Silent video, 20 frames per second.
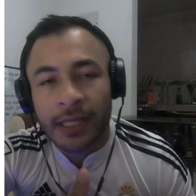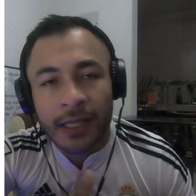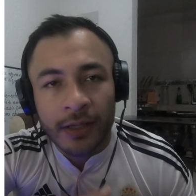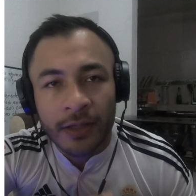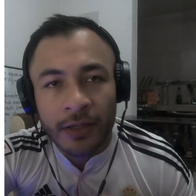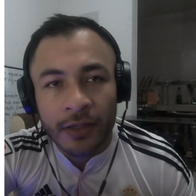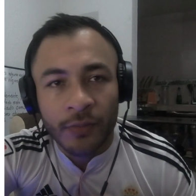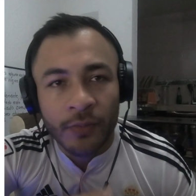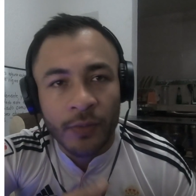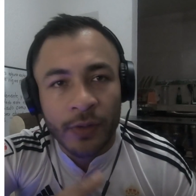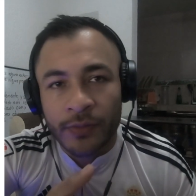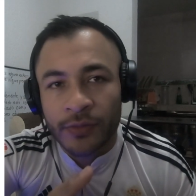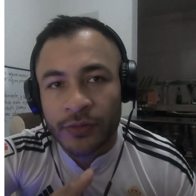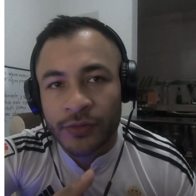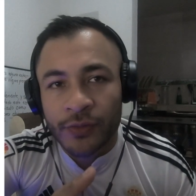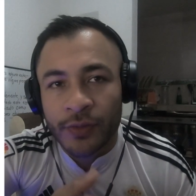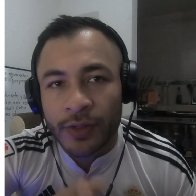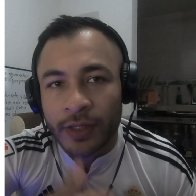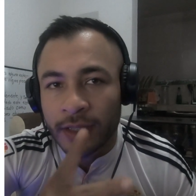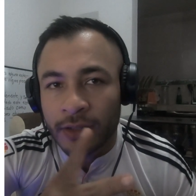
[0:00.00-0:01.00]
lo podemos
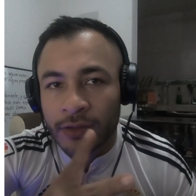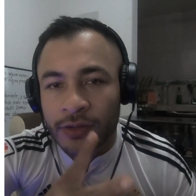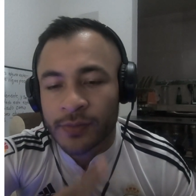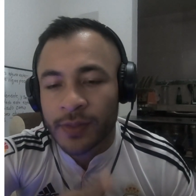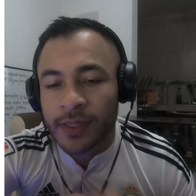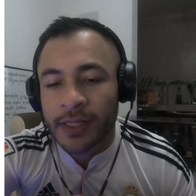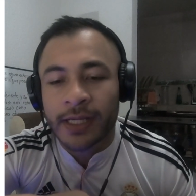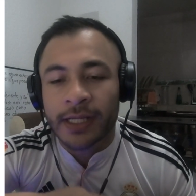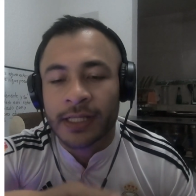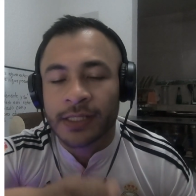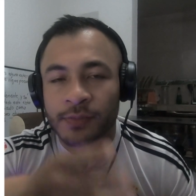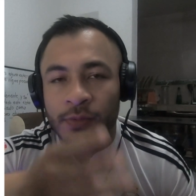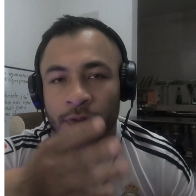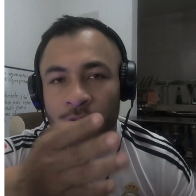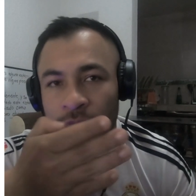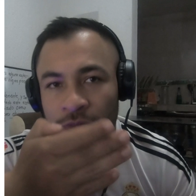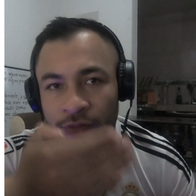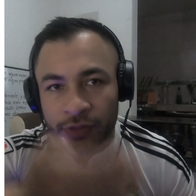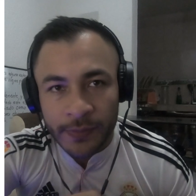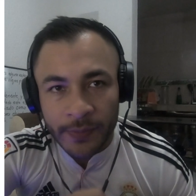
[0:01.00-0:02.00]
subir de dos maneras,
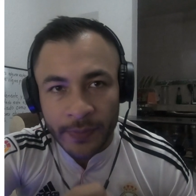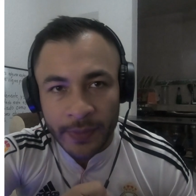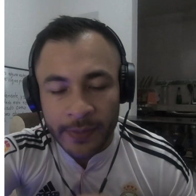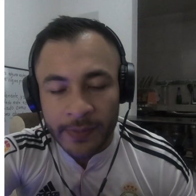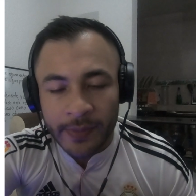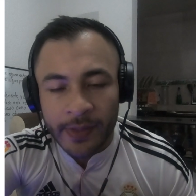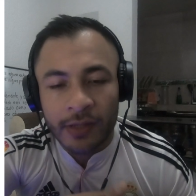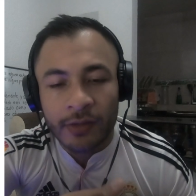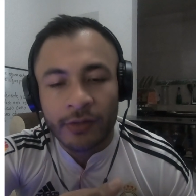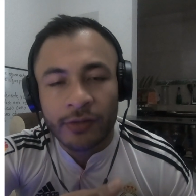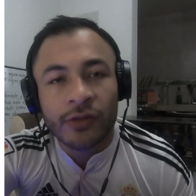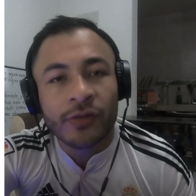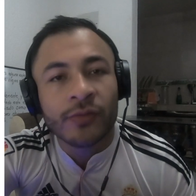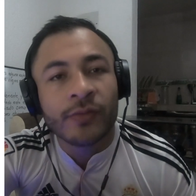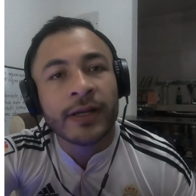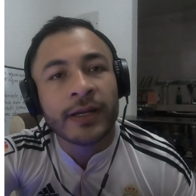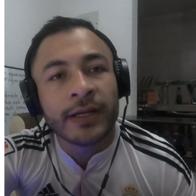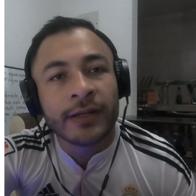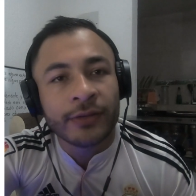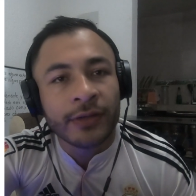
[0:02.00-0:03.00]
podemos imprimirlo y
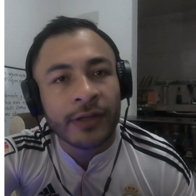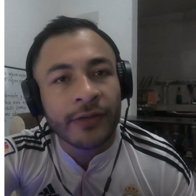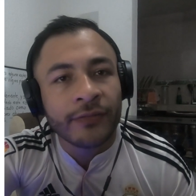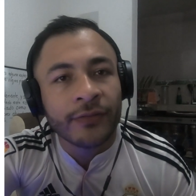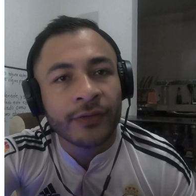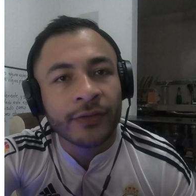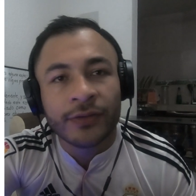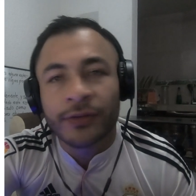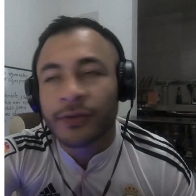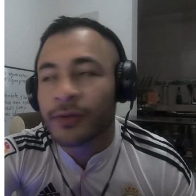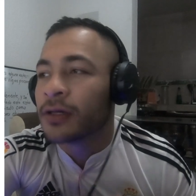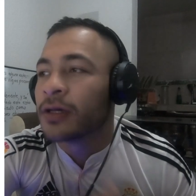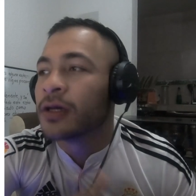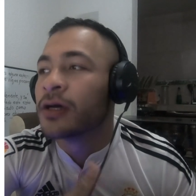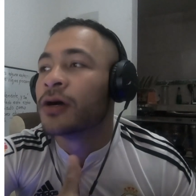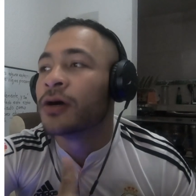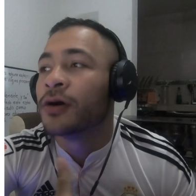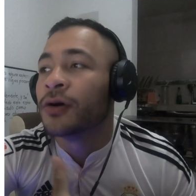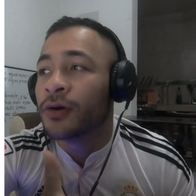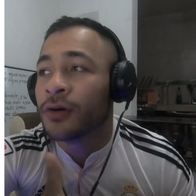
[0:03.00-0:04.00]
tomarle una foto
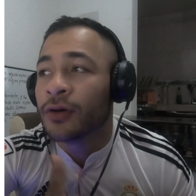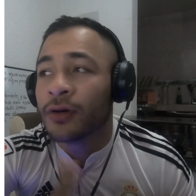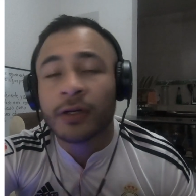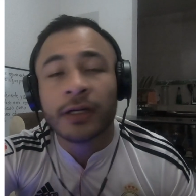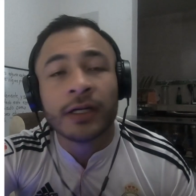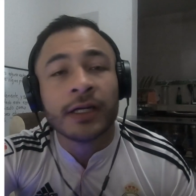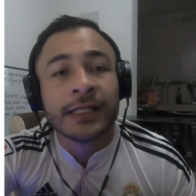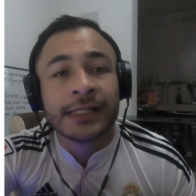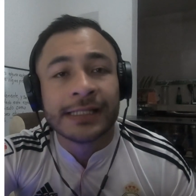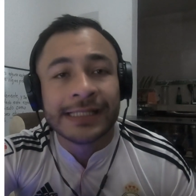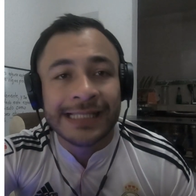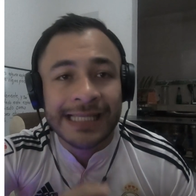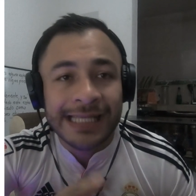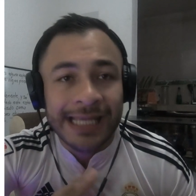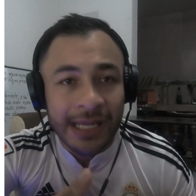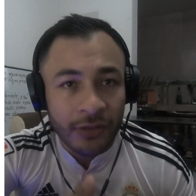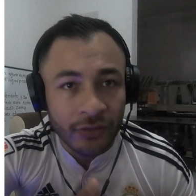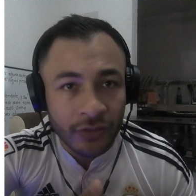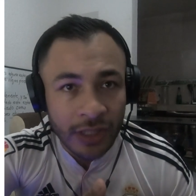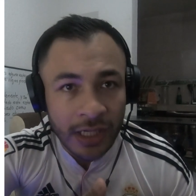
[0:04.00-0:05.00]
o si ya
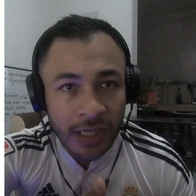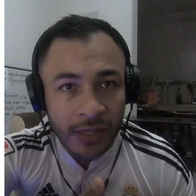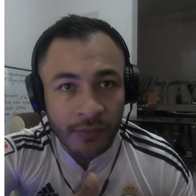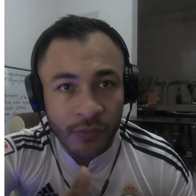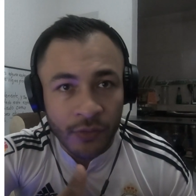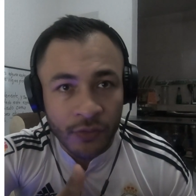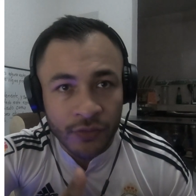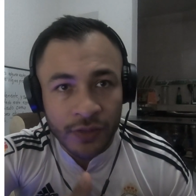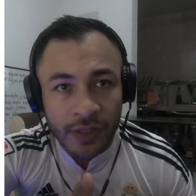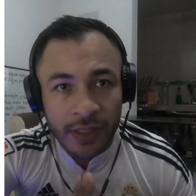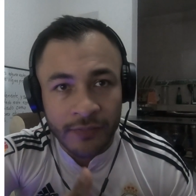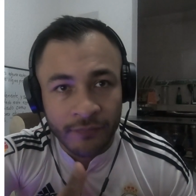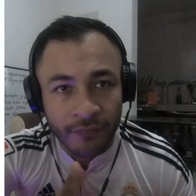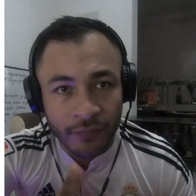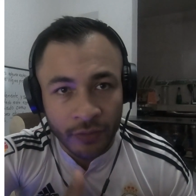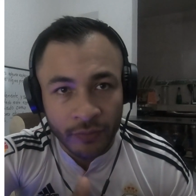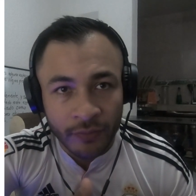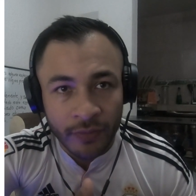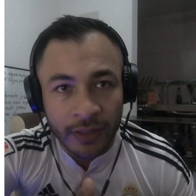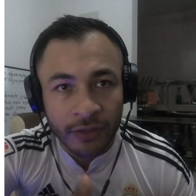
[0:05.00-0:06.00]
lo tenemos en
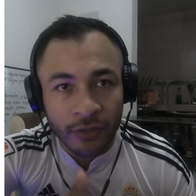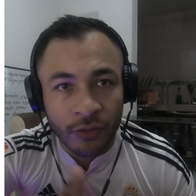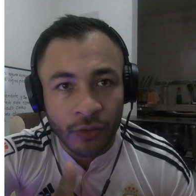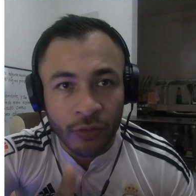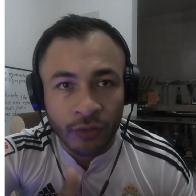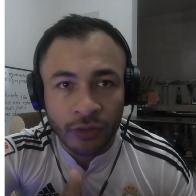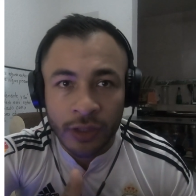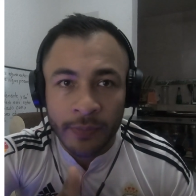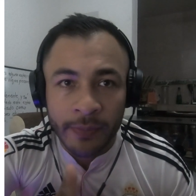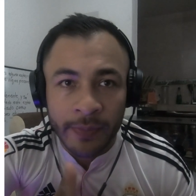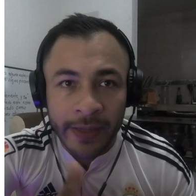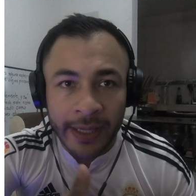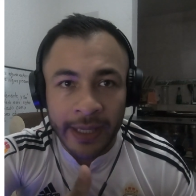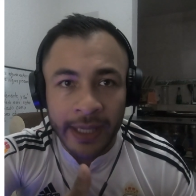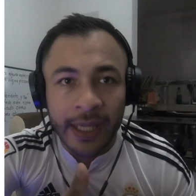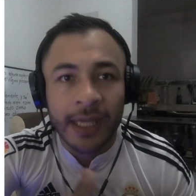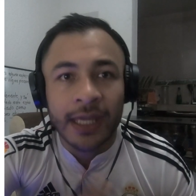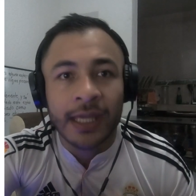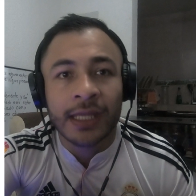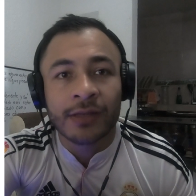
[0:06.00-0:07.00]
formato
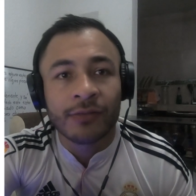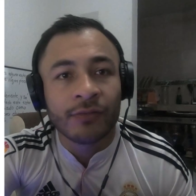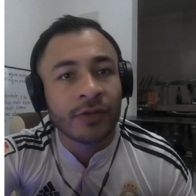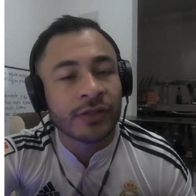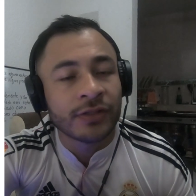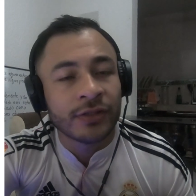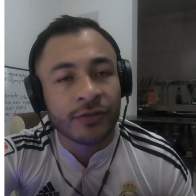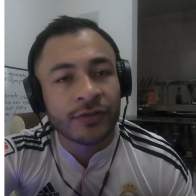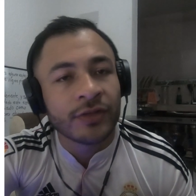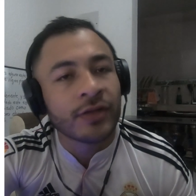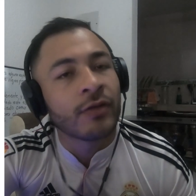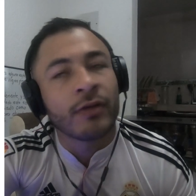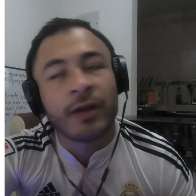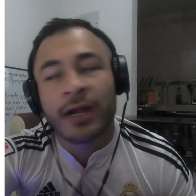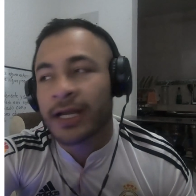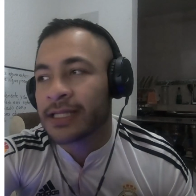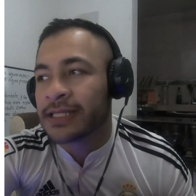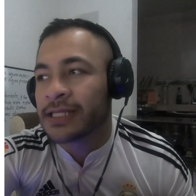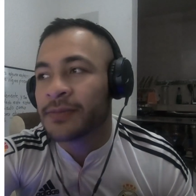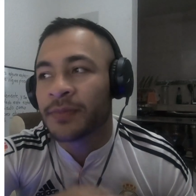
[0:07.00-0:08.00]
JPG en nuestro celular
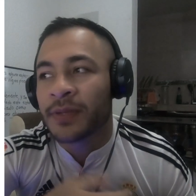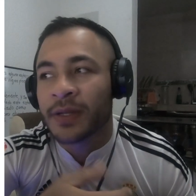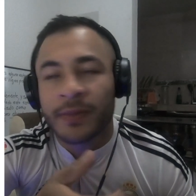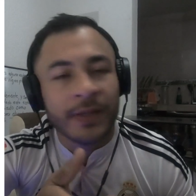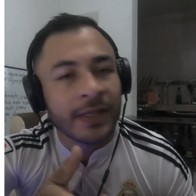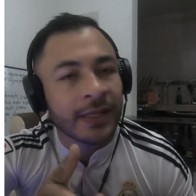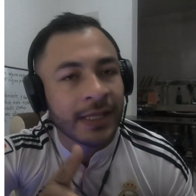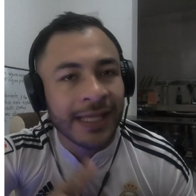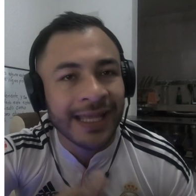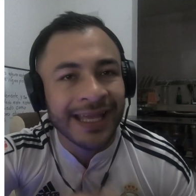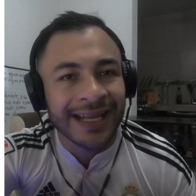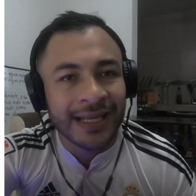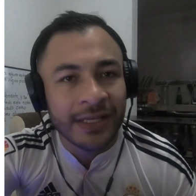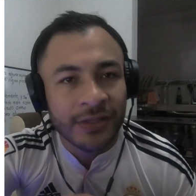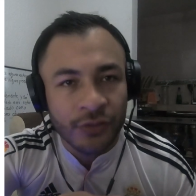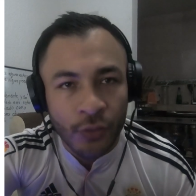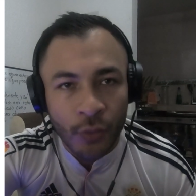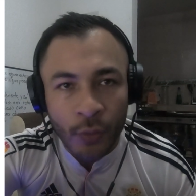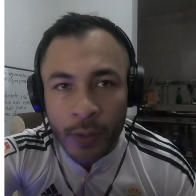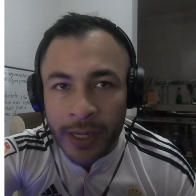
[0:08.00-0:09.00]
es simplemente darle
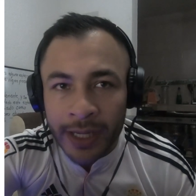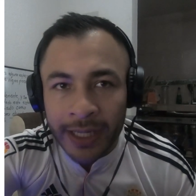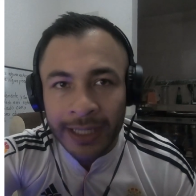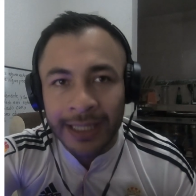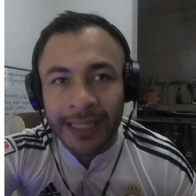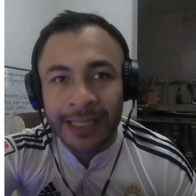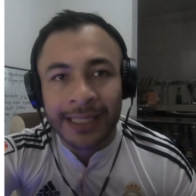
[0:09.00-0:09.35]
subir,